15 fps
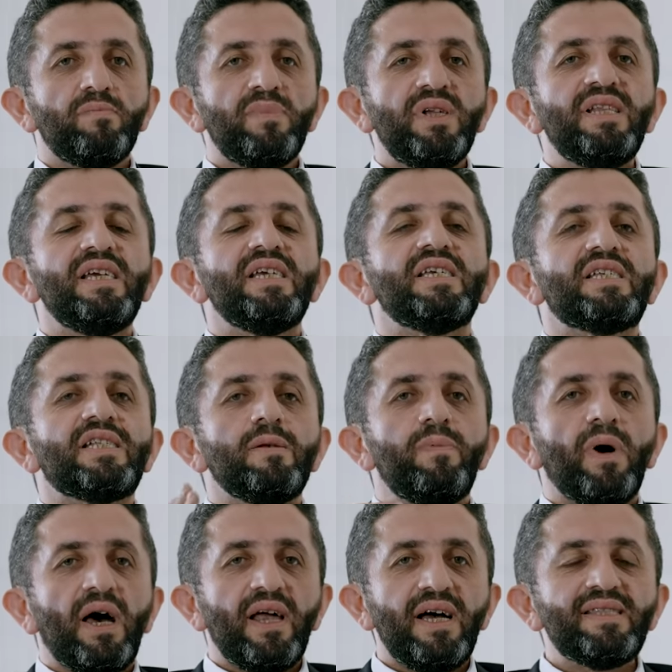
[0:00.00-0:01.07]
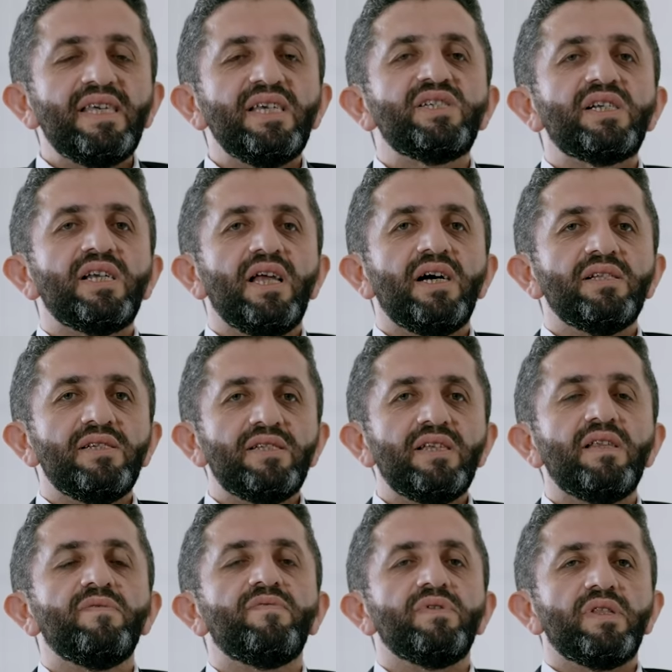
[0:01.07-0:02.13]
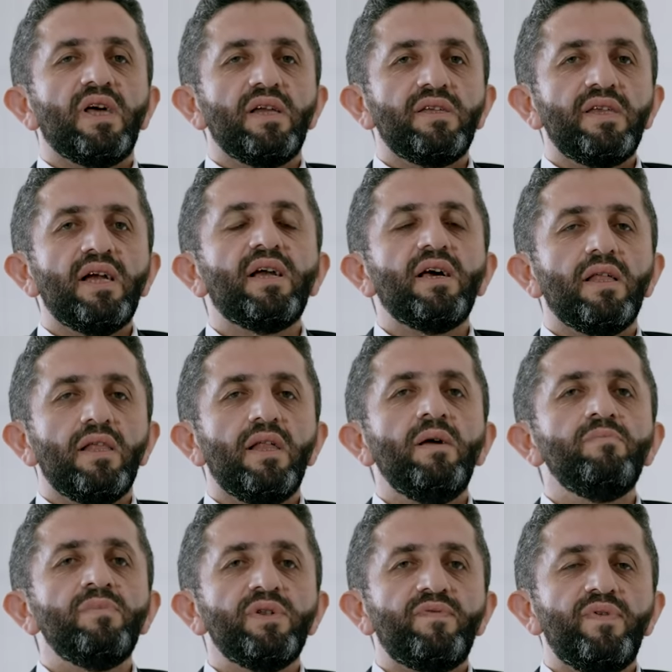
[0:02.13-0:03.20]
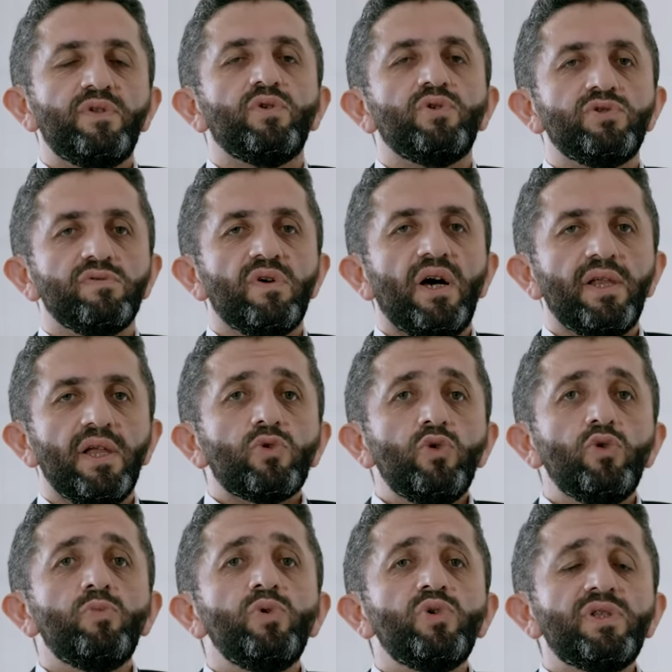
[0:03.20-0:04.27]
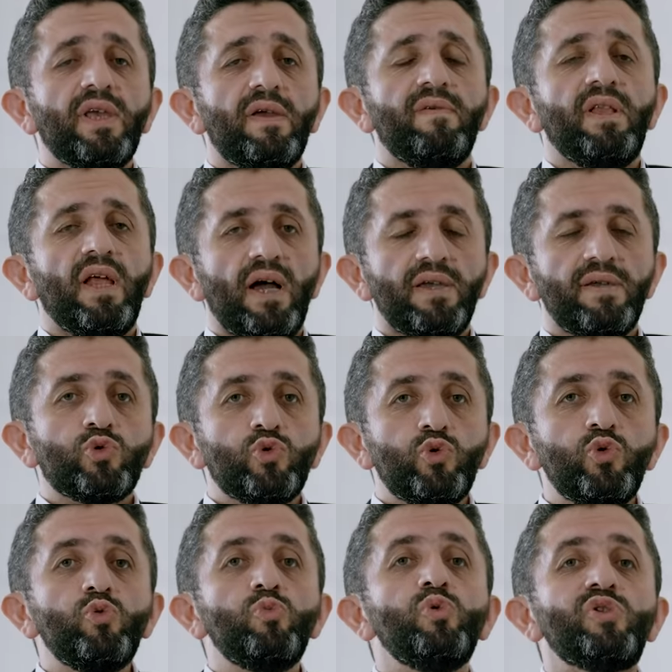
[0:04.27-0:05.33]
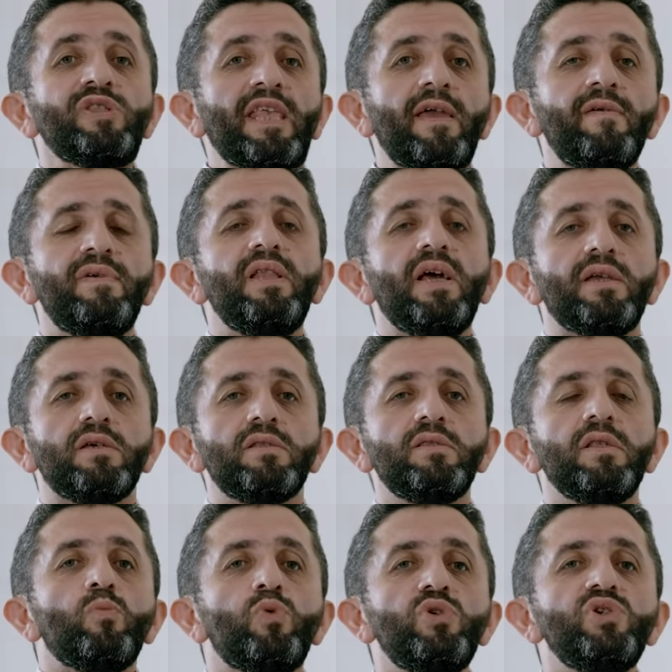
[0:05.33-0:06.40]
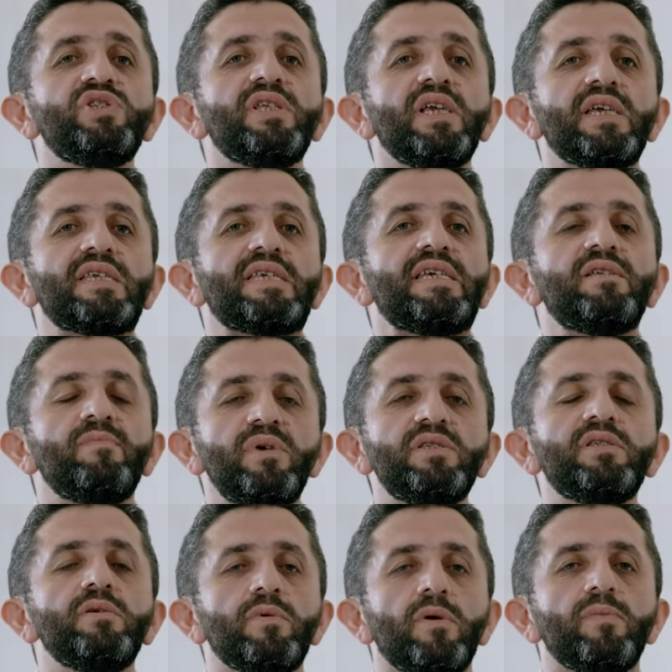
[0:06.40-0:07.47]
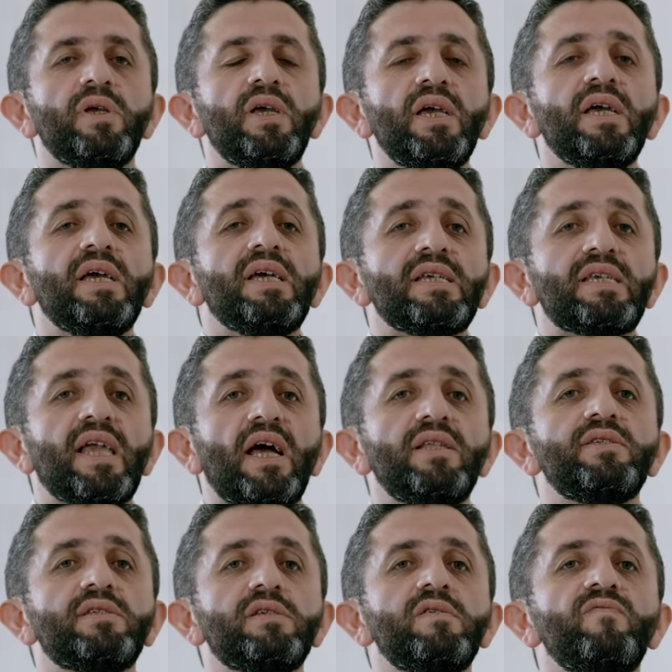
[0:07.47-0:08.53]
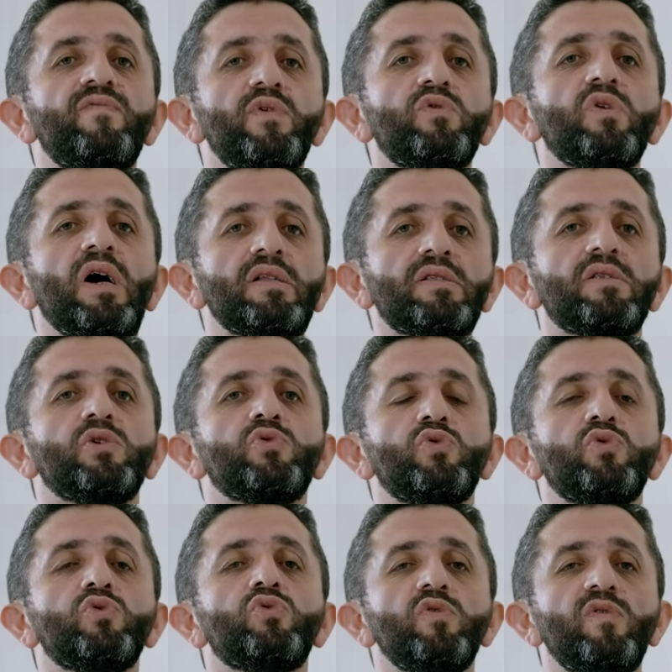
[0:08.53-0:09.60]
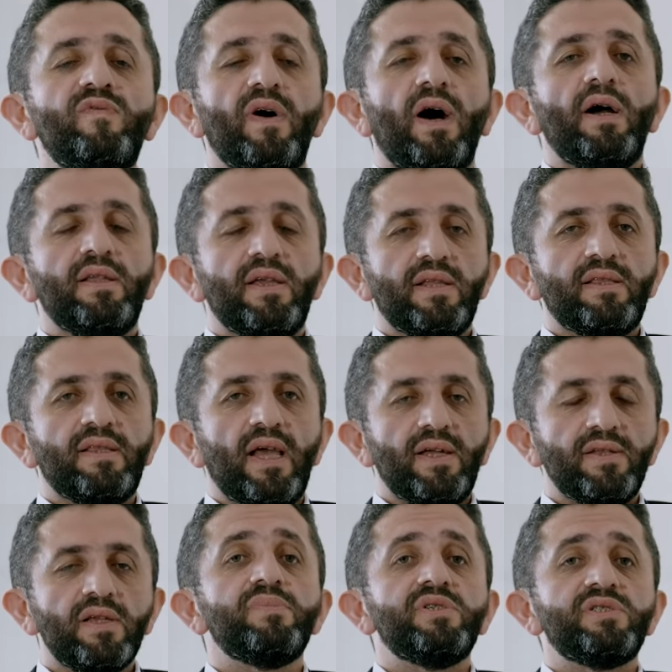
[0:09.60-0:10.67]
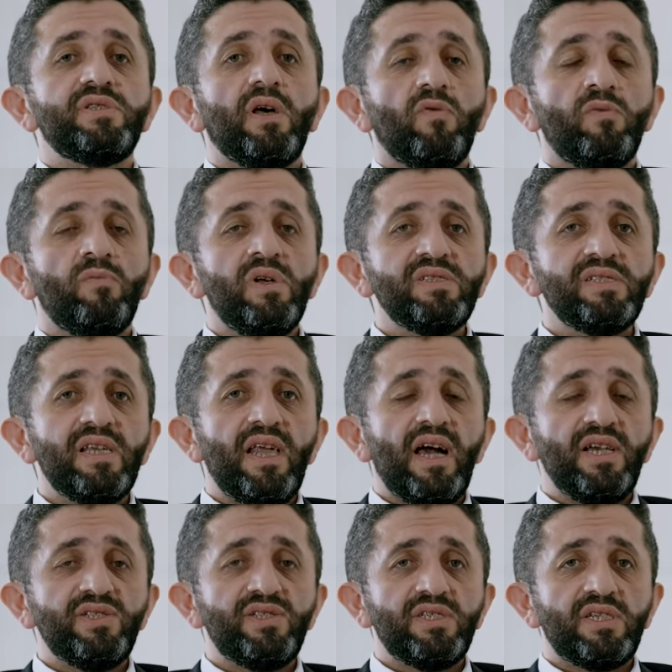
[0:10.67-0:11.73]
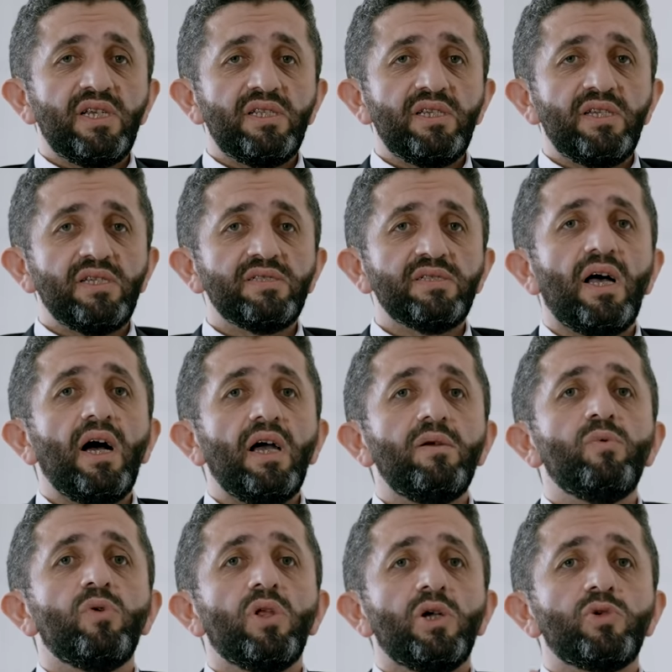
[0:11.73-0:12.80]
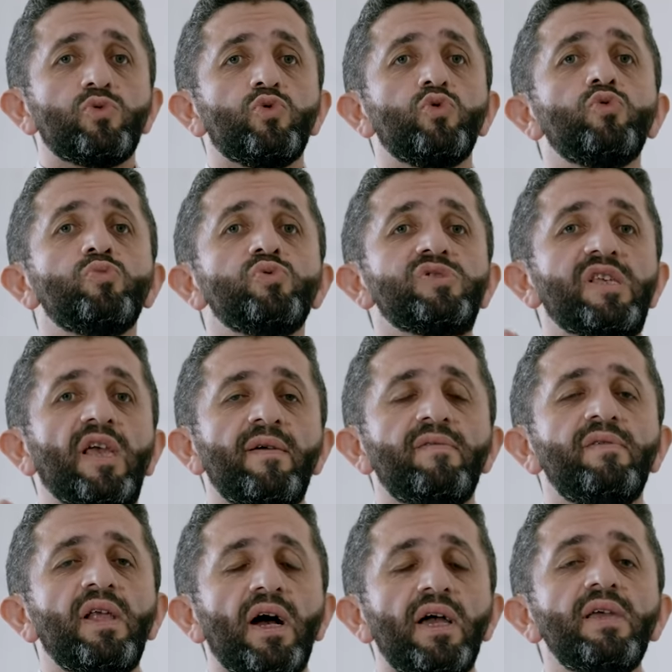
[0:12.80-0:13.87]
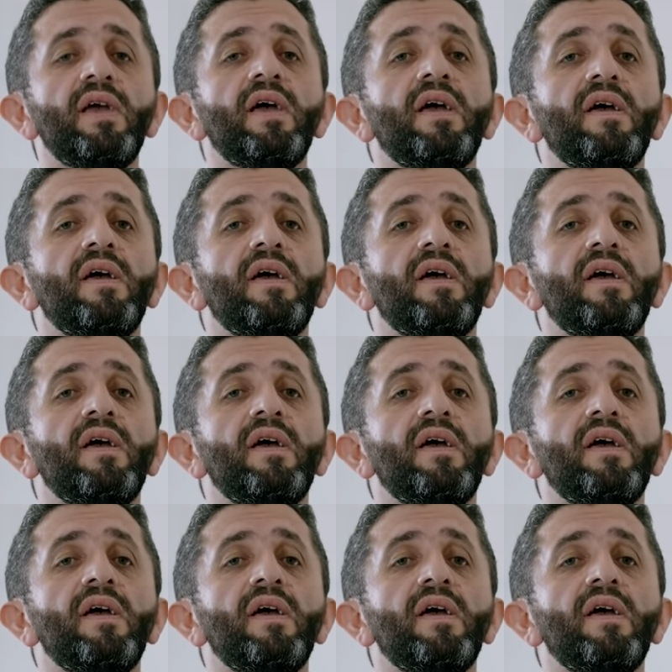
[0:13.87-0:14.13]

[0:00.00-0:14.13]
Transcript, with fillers: Milli İstihbarat Teşkilatı tarafından yakalanan bir FETÖ'cü var. Gürbüz Sevilay. Gürbüz Sevilay'ın bu listeye girme sebebi kendisinin FETÖ adına yürüttüğü faaliyetler. Bir savunma sanayi şirketine sahip olan Gürbüz Sevilay,